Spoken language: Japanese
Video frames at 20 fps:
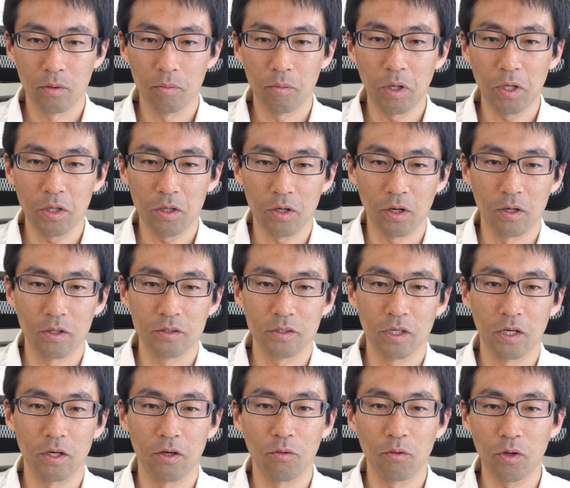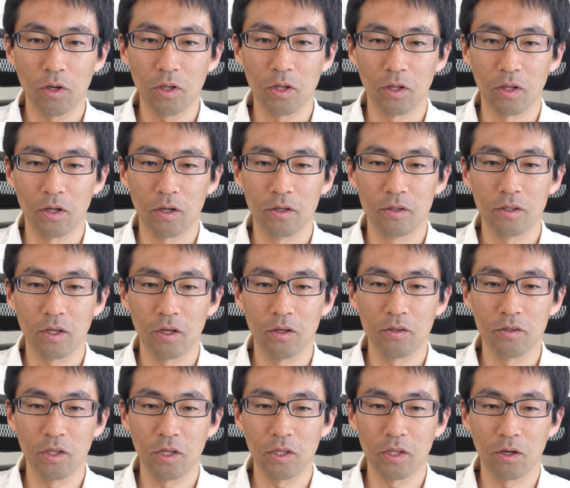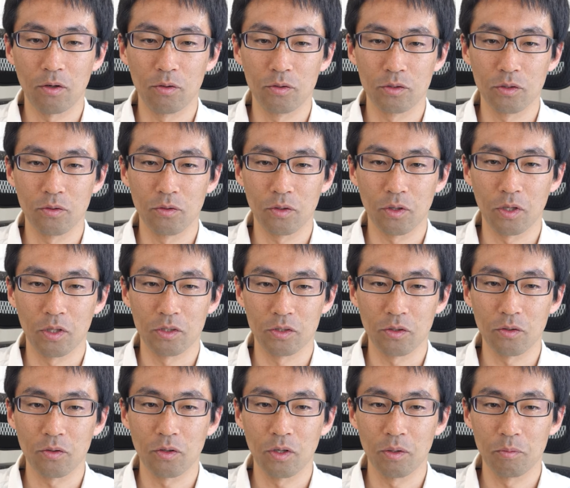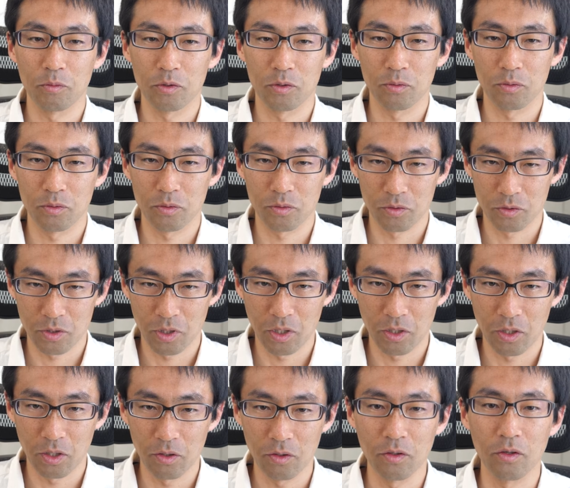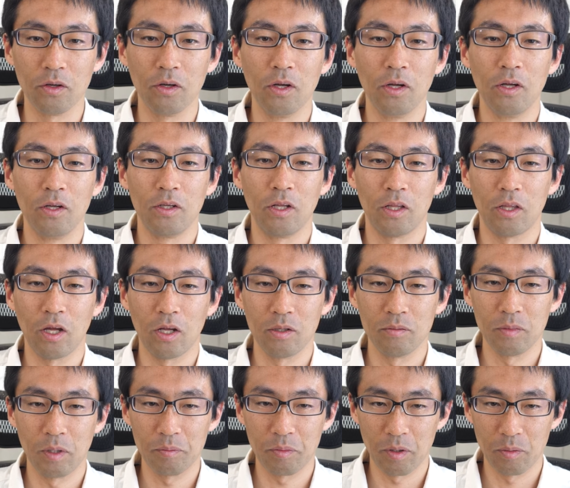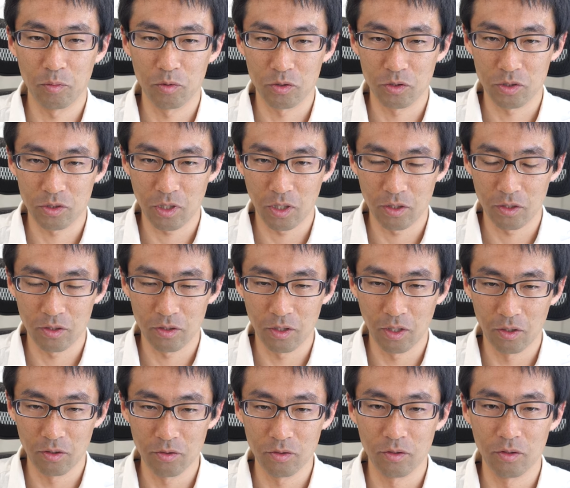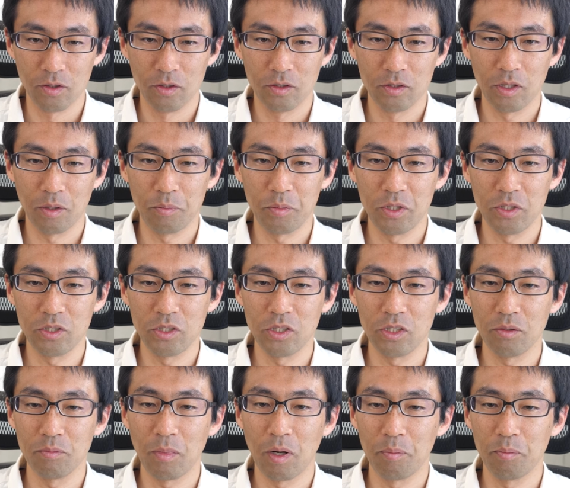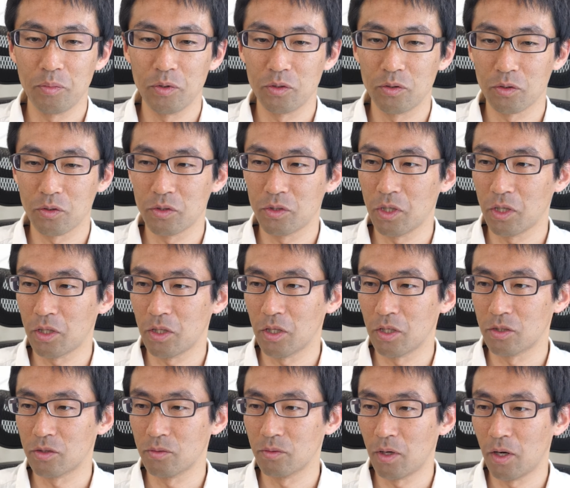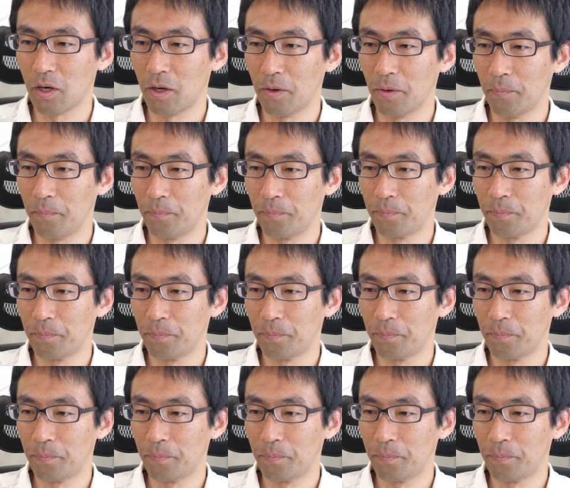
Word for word: まあいいかじゃあ OK だなタイルデータ保存 OK でしょこれも保存されてるでタイルマップはもう使ってるで BG マップ属性ってやつは